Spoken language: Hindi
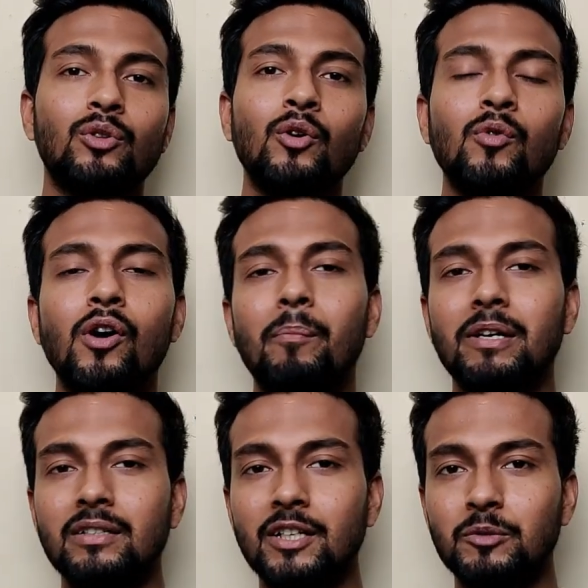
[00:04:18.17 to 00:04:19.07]
तो वो
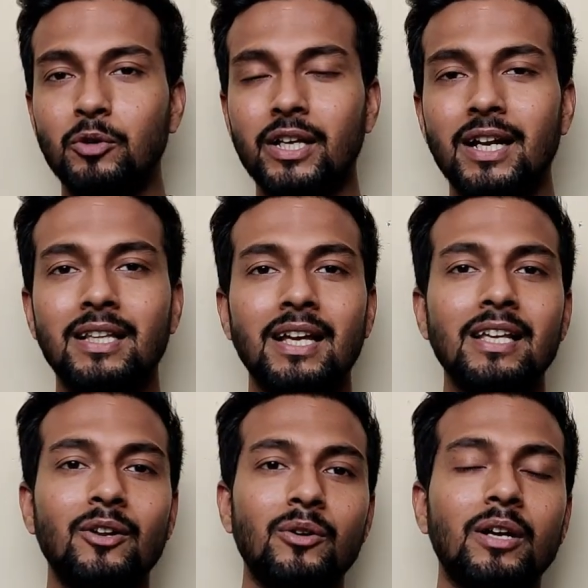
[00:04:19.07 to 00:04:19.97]
पर्सनल एक्सपोर्ट कराता
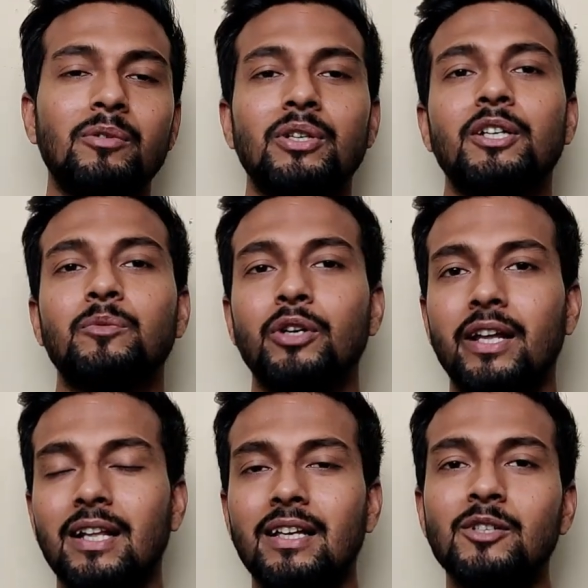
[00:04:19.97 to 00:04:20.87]
है या नॉन कमर्शियल एक्सपोर्ट
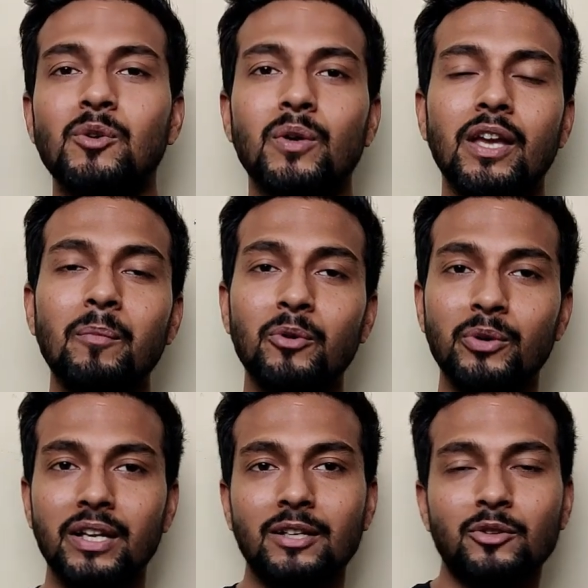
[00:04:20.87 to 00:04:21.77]
कराता है जो कि आप
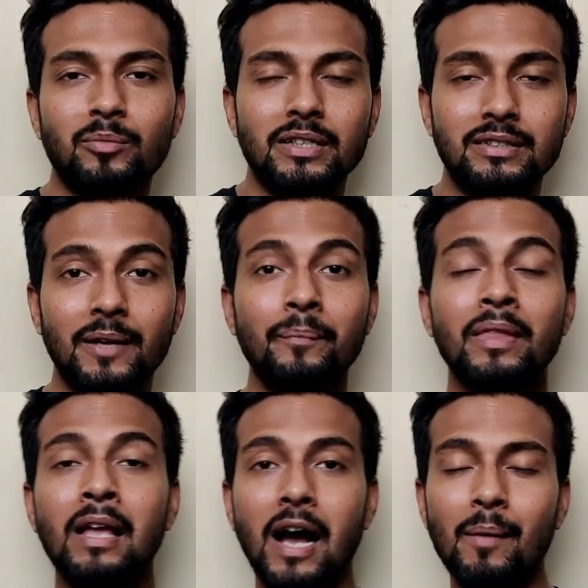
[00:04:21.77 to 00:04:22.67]
कुरियर के थ्रू भेजते हैं
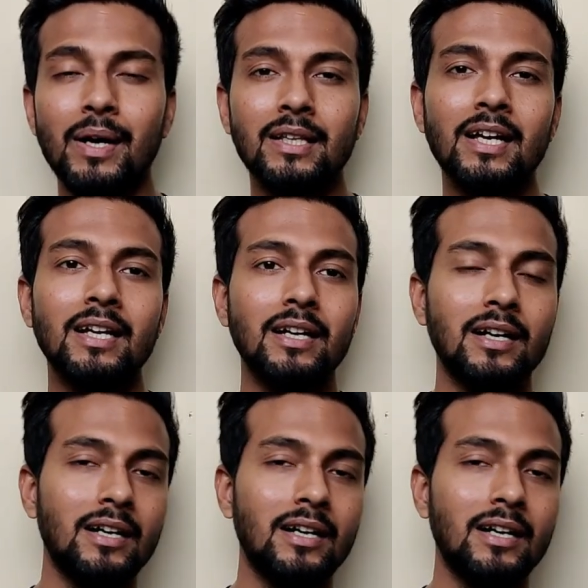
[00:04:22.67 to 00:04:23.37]
अब आता है